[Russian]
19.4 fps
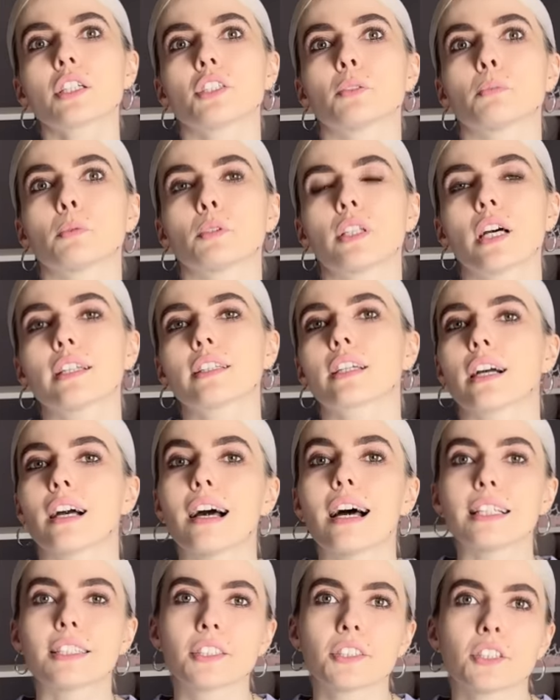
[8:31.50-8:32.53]
депутатка
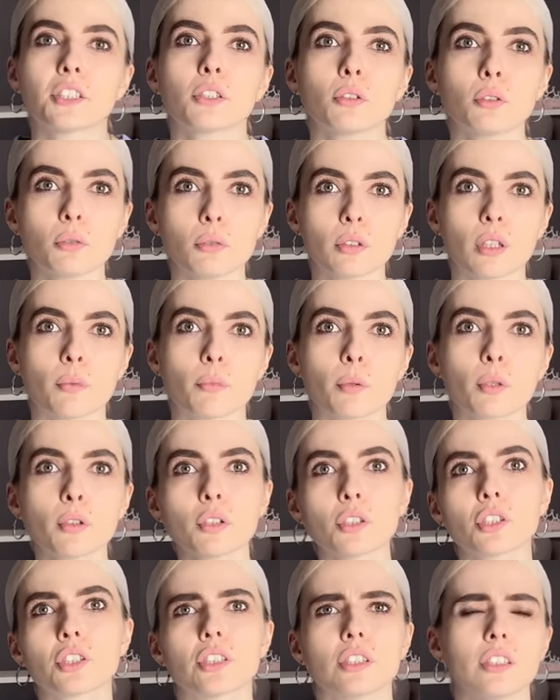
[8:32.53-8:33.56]
отстегнула
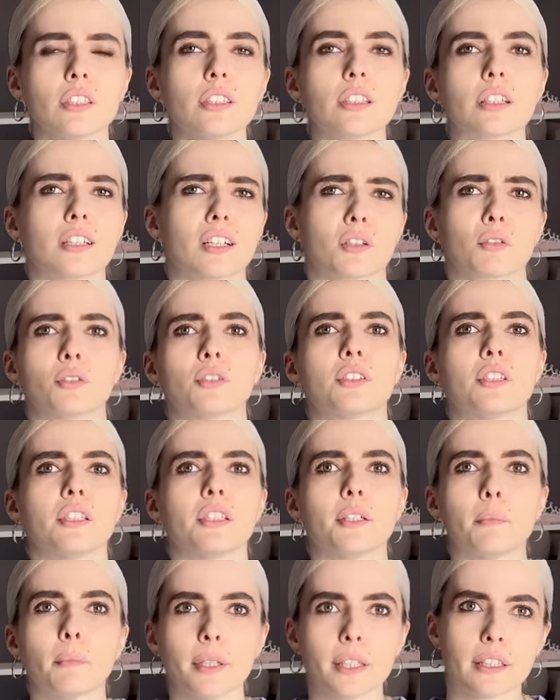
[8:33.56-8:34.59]
брошь и какой-то
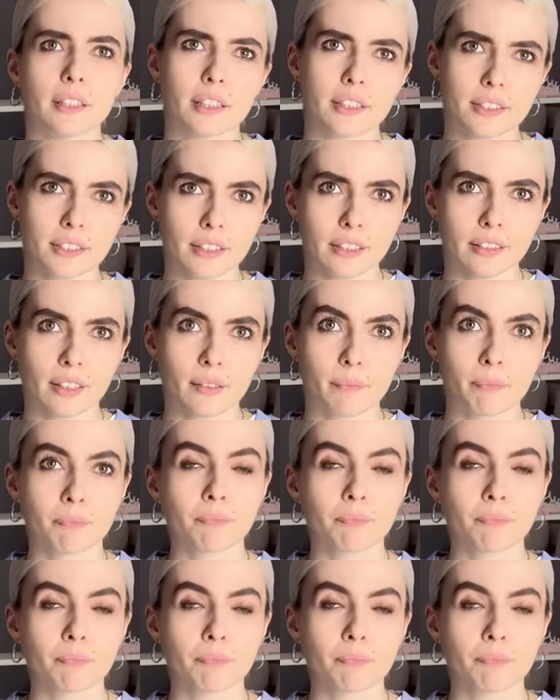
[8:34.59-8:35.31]
ремень надела.